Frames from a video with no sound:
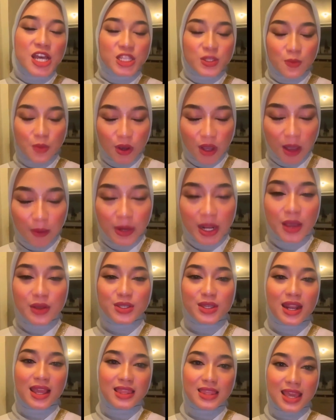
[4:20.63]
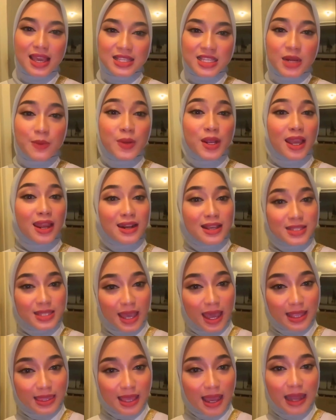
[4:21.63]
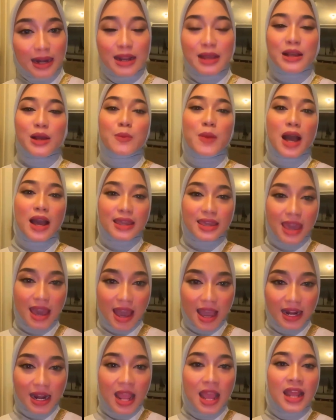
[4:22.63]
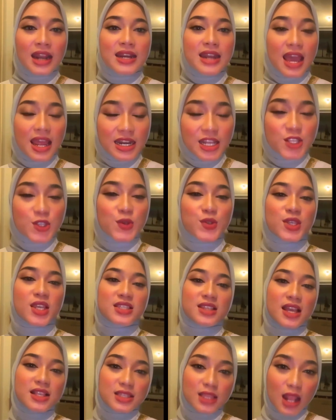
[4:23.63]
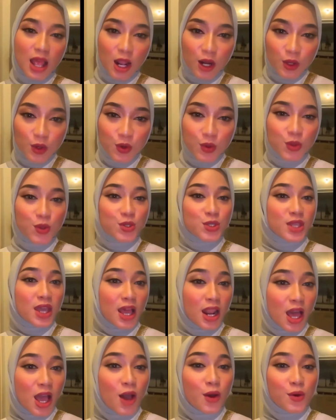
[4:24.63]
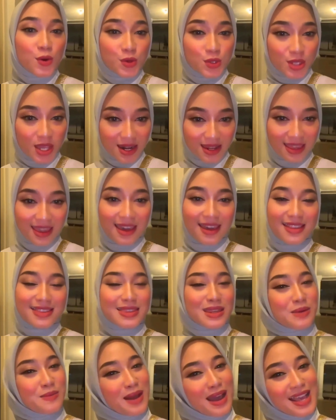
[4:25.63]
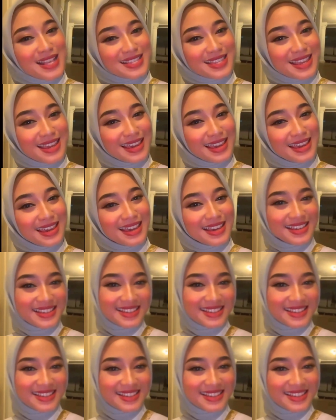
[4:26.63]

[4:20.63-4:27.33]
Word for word: Semoga beliau senantiasa diberikan kesehatan, kebahagiaan, dan disukseskan selalu untuk segala urusannya. Terima kasih.